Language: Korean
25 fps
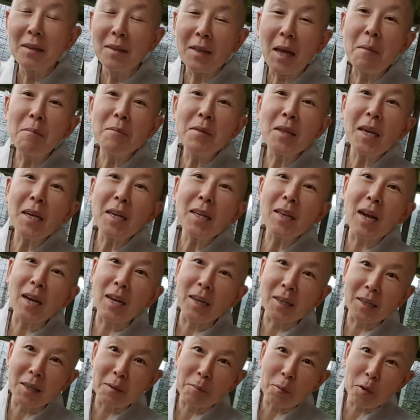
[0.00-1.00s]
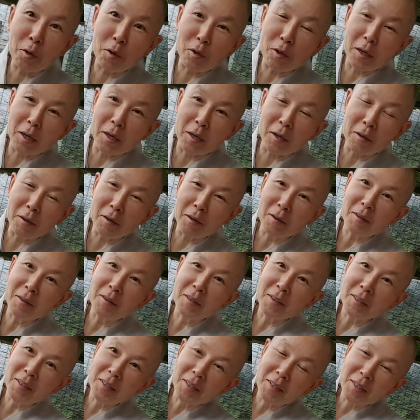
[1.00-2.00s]
삼색이다 이렇게 표현을 해요.
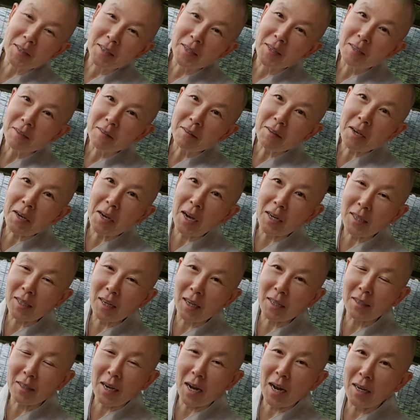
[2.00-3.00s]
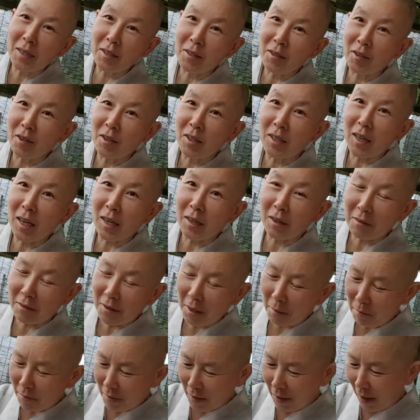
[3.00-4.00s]
세 가지가 잘 들어있다를
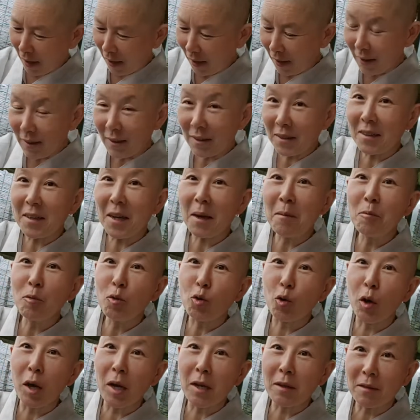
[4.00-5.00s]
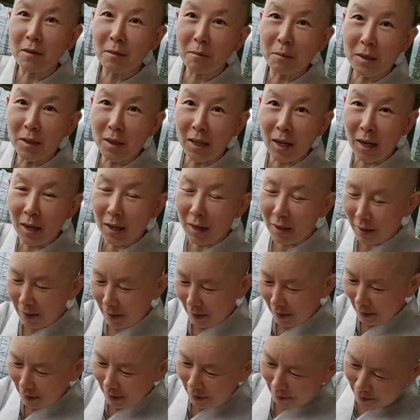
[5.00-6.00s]
삼색. 참 좋아했습니다.
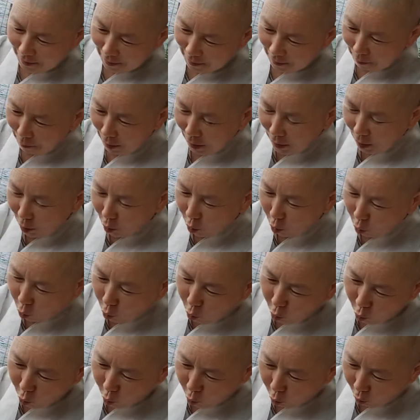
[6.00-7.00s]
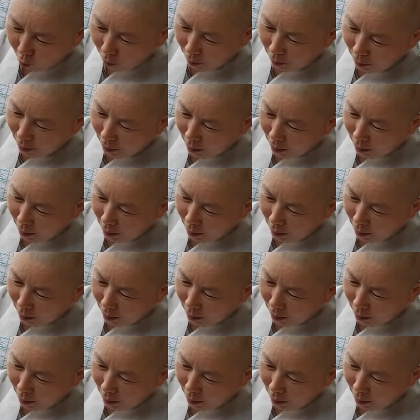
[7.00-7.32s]
맛이 좋고